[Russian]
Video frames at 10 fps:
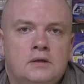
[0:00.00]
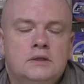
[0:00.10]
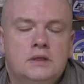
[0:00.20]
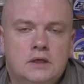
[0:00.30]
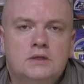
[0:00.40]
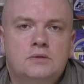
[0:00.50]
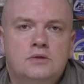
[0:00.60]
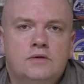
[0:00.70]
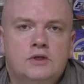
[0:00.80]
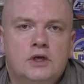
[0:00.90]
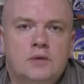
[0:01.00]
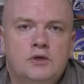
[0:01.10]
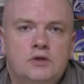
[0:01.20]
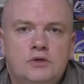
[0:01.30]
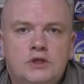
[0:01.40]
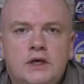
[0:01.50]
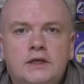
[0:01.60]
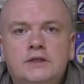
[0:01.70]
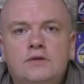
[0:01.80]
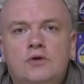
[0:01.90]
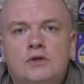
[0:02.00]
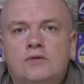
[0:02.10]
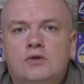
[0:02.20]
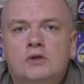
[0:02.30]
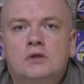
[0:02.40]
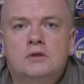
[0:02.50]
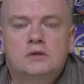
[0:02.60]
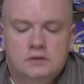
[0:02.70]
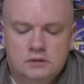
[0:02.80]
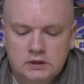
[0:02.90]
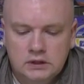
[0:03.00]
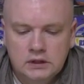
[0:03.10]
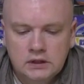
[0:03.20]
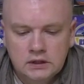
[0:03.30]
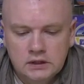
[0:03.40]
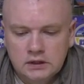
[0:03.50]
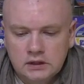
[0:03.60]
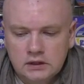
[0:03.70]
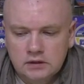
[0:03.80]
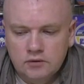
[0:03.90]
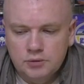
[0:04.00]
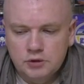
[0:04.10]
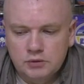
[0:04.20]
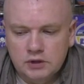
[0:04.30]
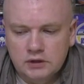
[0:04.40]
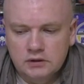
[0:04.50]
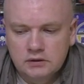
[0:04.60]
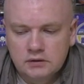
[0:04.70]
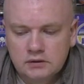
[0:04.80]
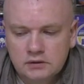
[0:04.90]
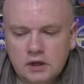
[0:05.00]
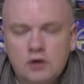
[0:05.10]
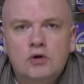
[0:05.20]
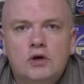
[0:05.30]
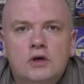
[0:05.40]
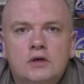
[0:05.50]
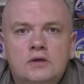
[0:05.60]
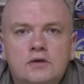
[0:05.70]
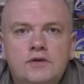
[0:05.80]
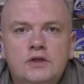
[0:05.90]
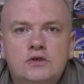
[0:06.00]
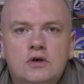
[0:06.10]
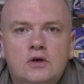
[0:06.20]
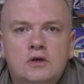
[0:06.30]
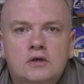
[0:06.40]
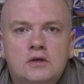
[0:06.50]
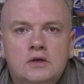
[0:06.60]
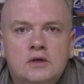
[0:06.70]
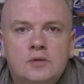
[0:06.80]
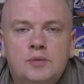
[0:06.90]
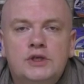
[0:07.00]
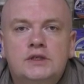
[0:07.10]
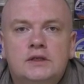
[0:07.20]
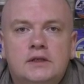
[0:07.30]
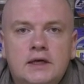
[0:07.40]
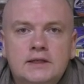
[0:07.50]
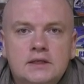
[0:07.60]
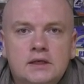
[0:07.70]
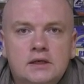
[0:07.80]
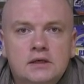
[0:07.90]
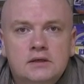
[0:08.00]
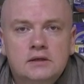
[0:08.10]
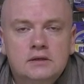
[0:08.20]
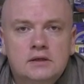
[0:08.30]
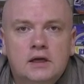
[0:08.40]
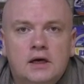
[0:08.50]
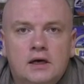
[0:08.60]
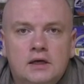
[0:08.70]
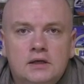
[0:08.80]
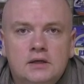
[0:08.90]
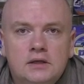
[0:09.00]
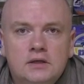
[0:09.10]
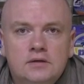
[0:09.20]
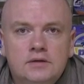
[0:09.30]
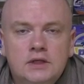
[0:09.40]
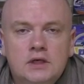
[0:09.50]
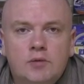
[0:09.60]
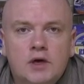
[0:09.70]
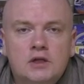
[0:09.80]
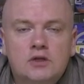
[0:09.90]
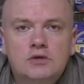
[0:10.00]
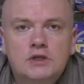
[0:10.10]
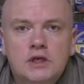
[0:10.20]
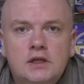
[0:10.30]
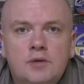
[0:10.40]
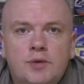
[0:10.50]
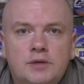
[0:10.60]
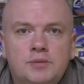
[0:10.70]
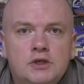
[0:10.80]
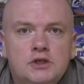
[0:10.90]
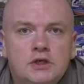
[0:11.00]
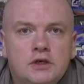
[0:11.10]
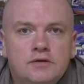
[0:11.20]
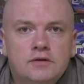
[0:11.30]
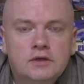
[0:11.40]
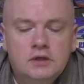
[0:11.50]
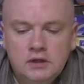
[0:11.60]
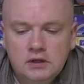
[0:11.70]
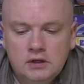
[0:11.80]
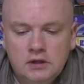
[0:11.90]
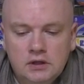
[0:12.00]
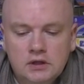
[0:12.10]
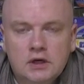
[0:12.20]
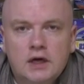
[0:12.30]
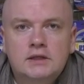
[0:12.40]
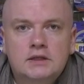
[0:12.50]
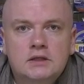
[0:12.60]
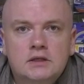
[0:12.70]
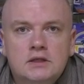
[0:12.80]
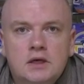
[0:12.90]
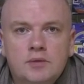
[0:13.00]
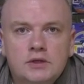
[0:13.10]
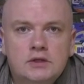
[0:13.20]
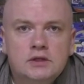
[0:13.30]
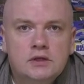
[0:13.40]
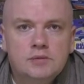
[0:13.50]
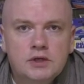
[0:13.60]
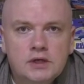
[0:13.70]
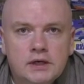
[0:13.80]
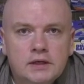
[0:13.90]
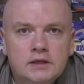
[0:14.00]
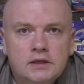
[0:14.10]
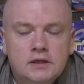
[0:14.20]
Здравствуйте, уважаемые друзья! Сегодня вот, в общем-то, такое видео презентация для всех моих друзей, для подписчиков и радостное событие для меня.